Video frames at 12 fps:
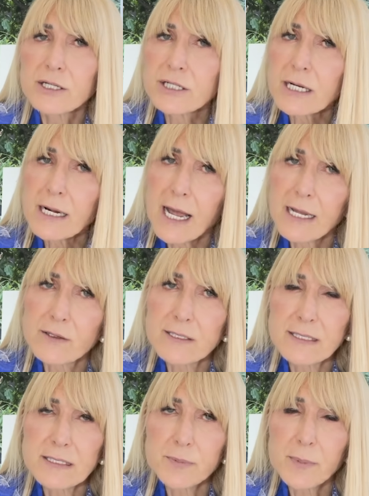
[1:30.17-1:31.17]
de lado
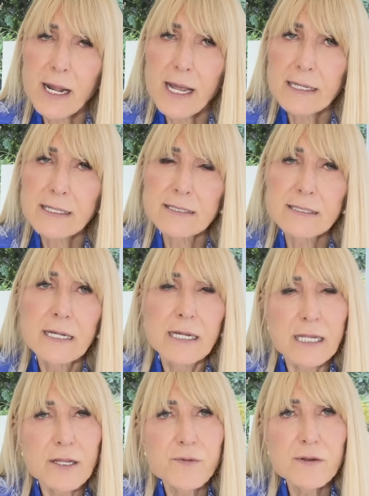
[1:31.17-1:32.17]
essas placas
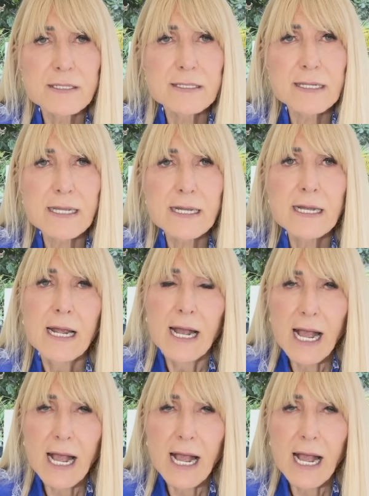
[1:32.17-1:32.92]
e você